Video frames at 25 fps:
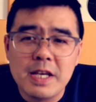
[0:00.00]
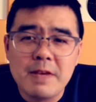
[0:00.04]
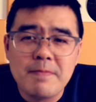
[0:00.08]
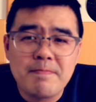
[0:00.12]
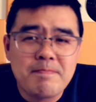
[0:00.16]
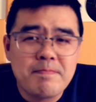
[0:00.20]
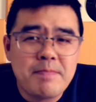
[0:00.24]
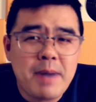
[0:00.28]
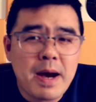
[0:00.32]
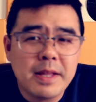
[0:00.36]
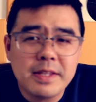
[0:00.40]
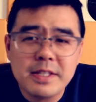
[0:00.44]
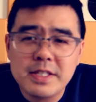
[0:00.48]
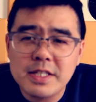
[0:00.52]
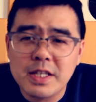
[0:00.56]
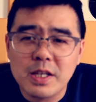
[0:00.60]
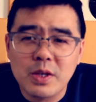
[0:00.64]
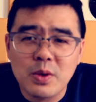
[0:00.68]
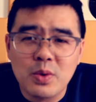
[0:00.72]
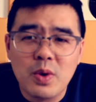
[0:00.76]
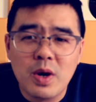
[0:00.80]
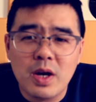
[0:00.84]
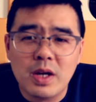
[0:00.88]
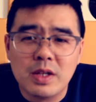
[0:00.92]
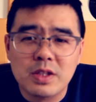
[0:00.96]
一般
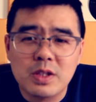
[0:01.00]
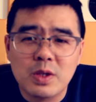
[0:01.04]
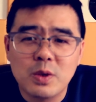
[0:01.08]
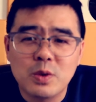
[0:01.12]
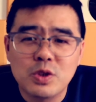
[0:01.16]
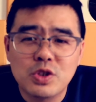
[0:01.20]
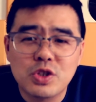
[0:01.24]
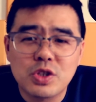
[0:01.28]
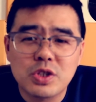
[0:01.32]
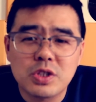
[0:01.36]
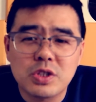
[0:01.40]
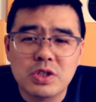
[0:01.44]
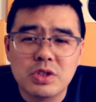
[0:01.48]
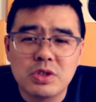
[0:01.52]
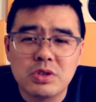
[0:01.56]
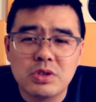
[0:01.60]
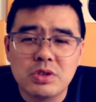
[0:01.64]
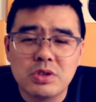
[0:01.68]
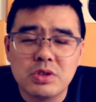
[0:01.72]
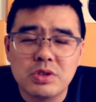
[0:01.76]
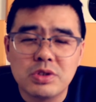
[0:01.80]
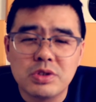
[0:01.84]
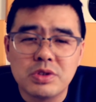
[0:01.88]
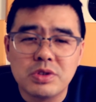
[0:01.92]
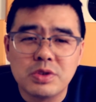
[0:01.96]
情况都
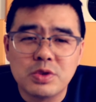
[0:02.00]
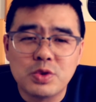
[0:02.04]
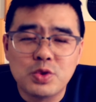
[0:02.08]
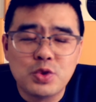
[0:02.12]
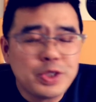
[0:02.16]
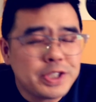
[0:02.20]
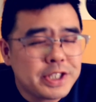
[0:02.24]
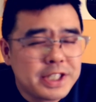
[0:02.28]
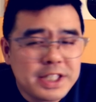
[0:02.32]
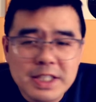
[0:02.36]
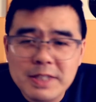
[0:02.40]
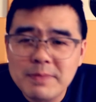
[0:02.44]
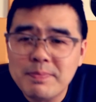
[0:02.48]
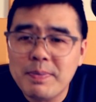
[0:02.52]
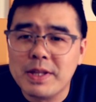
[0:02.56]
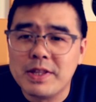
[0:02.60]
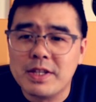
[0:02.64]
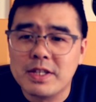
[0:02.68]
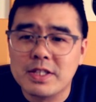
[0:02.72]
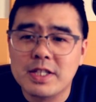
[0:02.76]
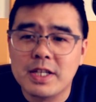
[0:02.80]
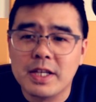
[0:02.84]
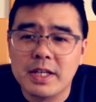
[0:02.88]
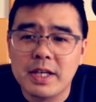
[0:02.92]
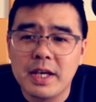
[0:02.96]
是最基本
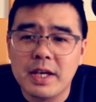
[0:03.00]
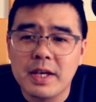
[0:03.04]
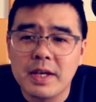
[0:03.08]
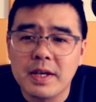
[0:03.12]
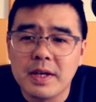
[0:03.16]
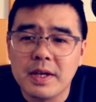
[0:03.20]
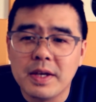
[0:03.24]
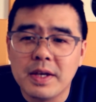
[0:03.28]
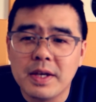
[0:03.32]
的声音，